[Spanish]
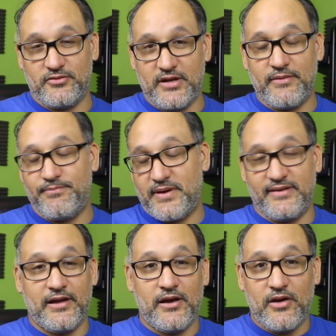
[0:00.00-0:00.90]
O sea,
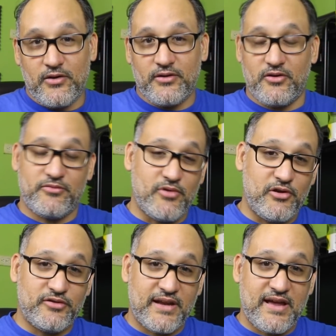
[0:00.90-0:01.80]
parece que los
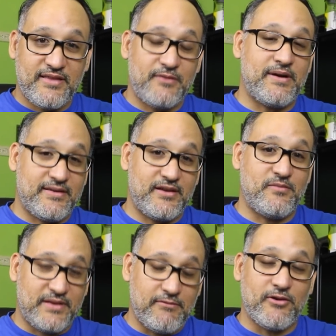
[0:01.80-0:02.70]
modelos grandes van a ser
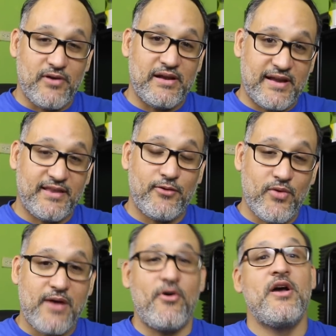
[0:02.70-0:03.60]
compatibles con el grande
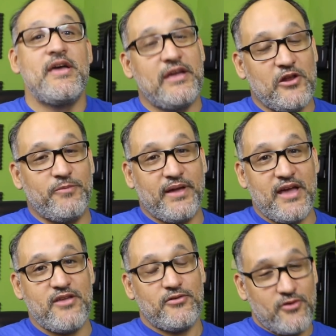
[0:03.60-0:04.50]
nuevo y los
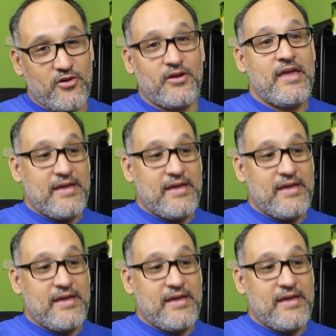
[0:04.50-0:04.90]
pequeños con